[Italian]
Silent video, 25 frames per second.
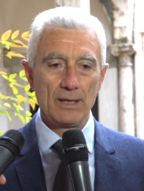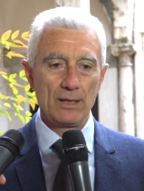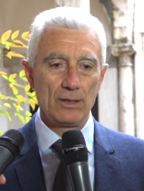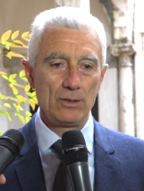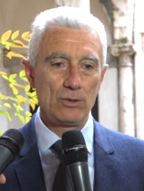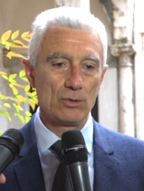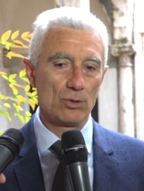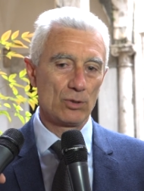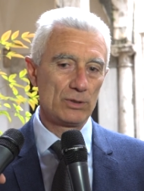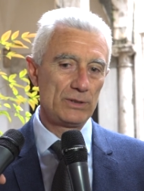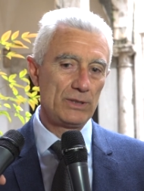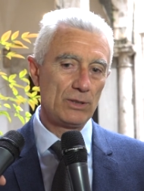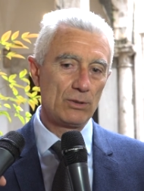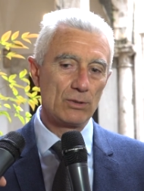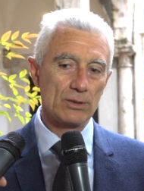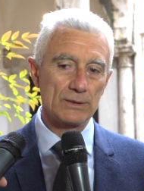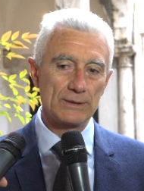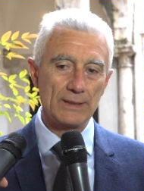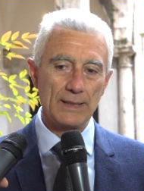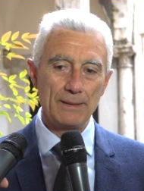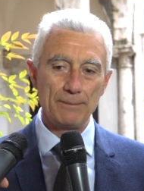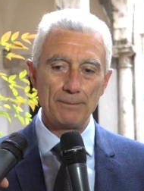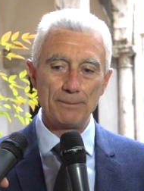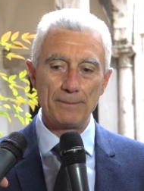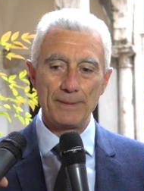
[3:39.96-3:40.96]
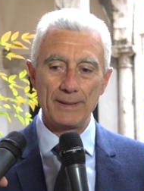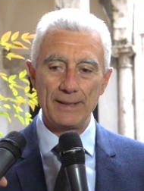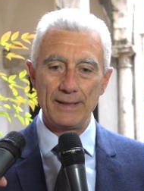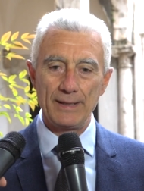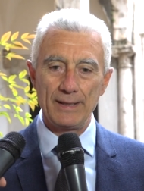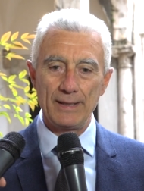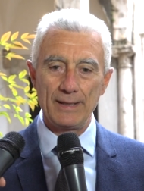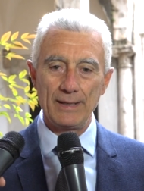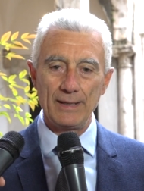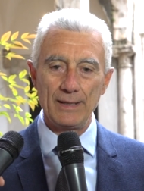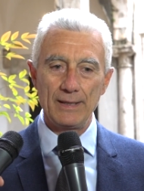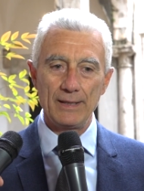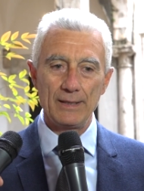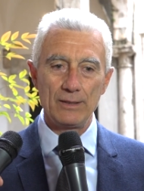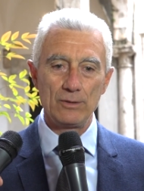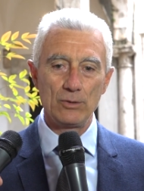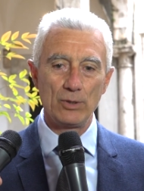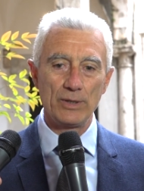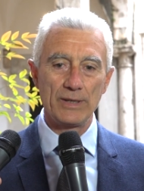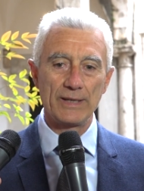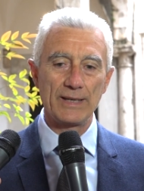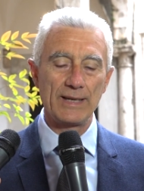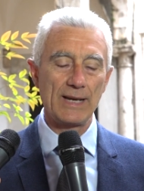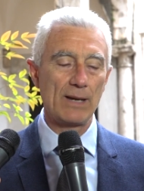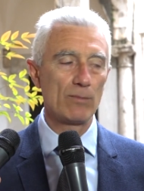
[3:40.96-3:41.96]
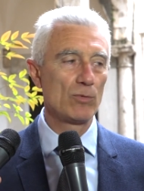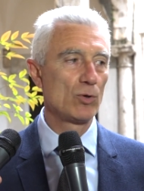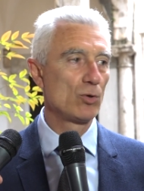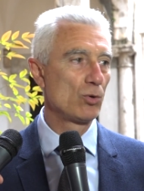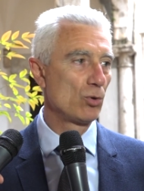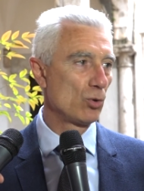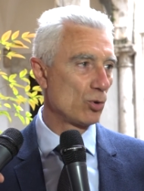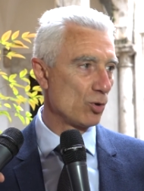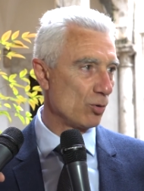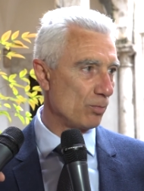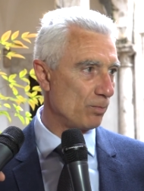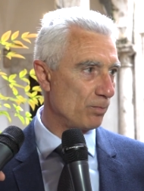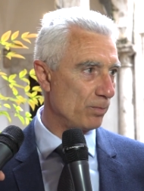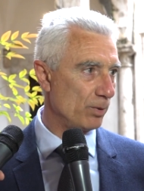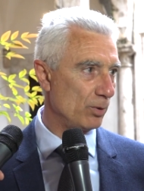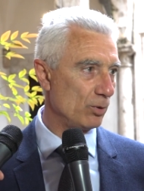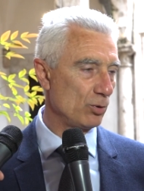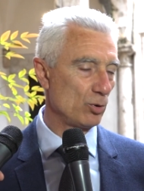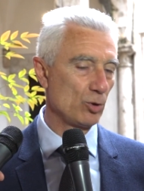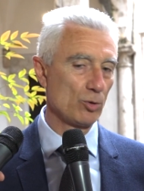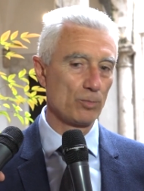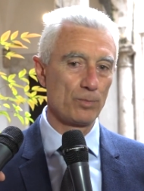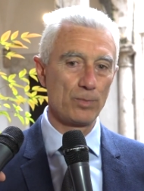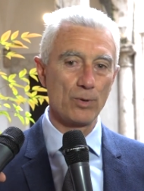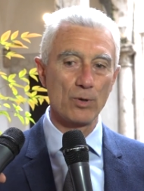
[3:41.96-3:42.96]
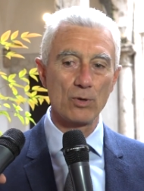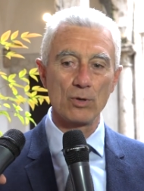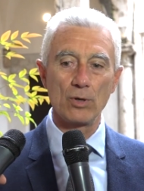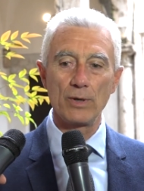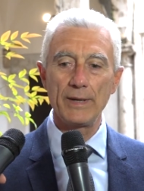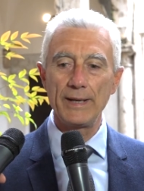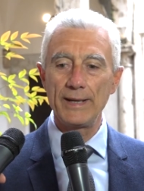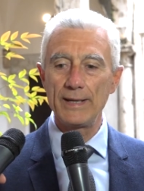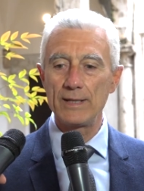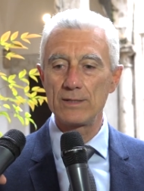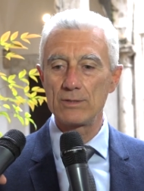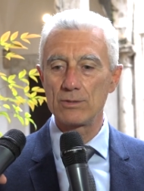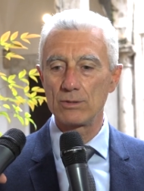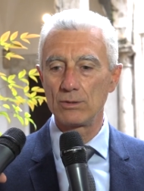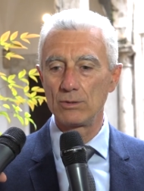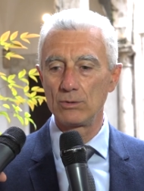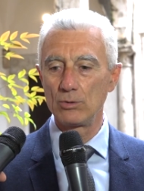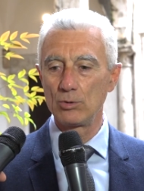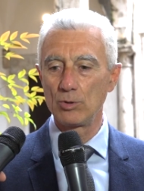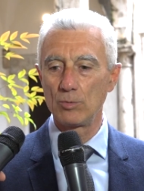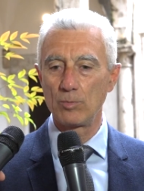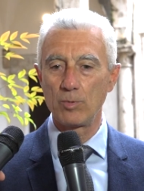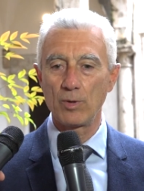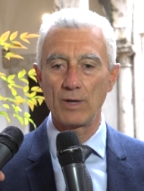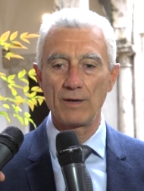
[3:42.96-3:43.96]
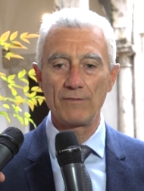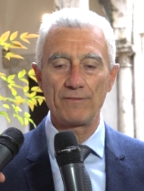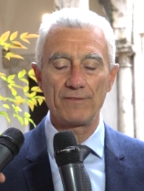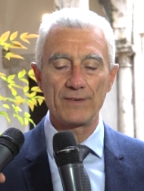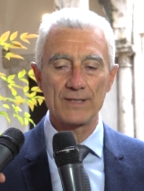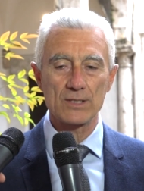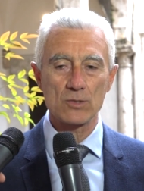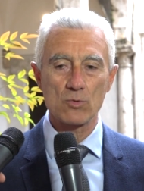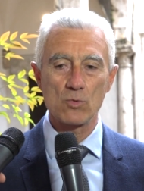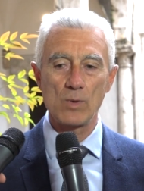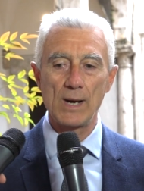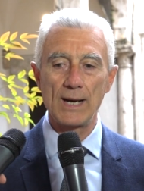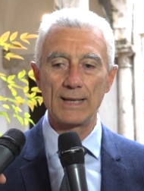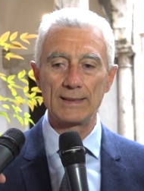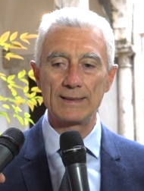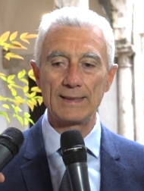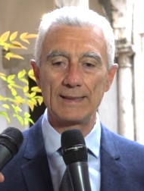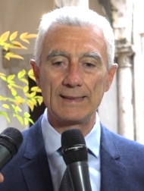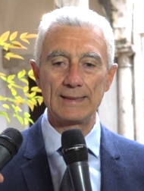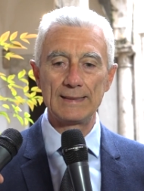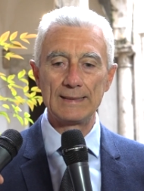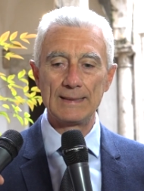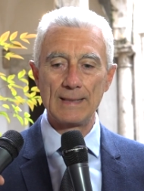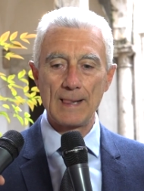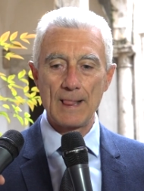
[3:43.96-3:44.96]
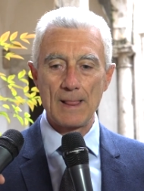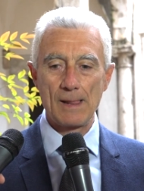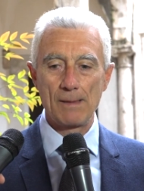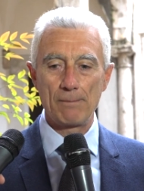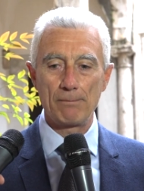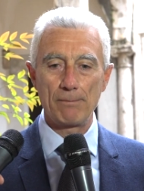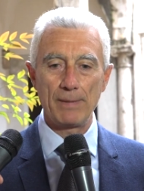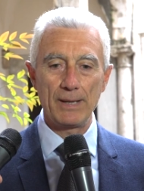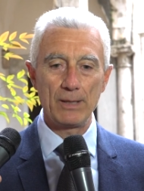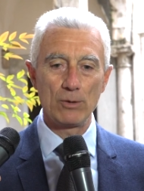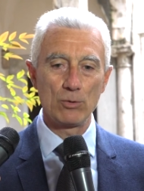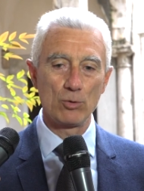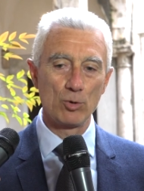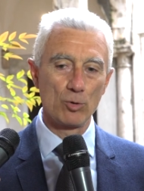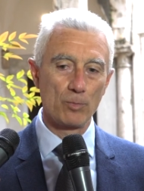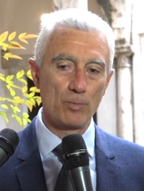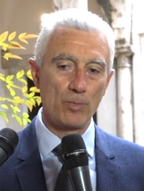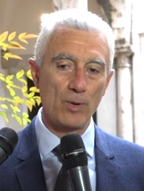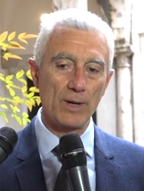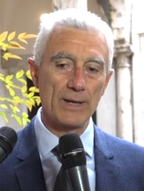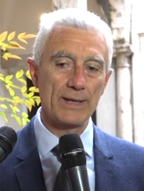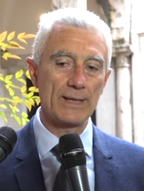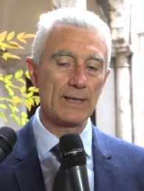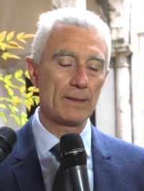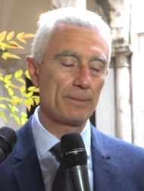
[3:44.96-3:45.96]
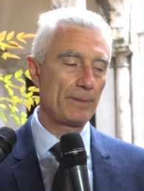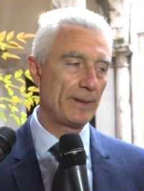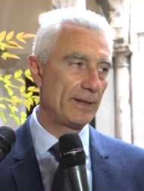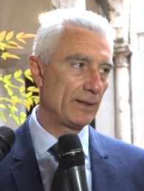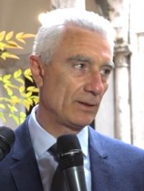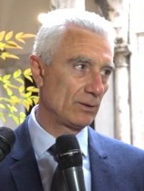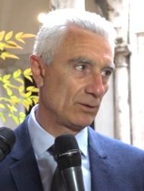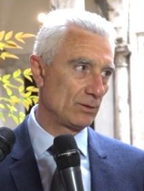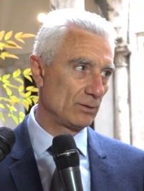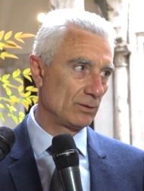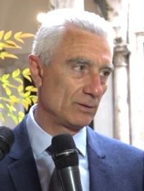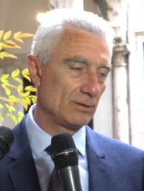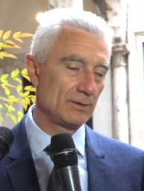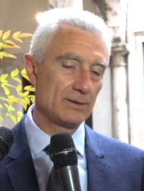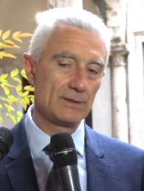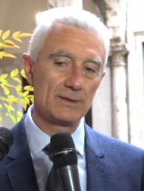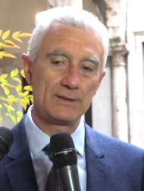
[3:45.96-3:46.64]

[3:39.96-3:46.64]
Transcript: Io dico sempre, noi creiamo un gruppo, un gruppo coeso, un gruppo che fa squadra, ma è un gruppo anche aperto.